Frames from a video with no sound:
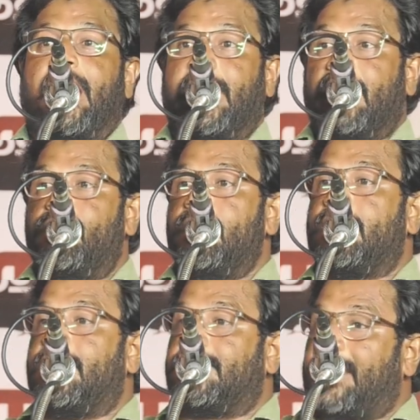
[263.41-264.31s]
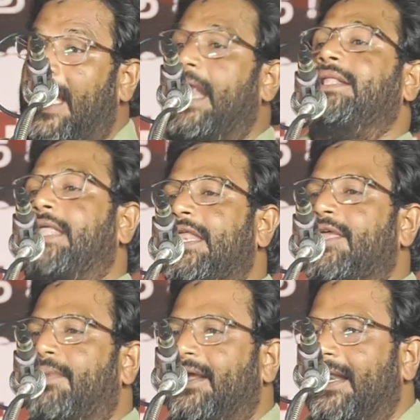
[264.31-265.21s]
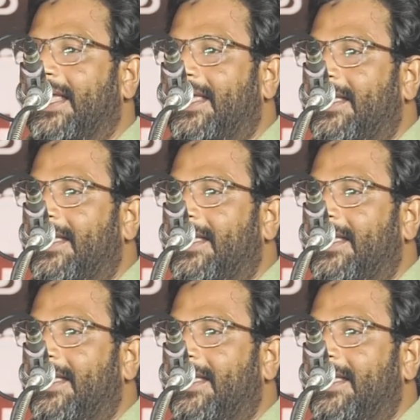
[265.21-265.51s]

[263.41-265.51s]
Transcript: கடவுளுக்குத்தான் தெரியும் என்று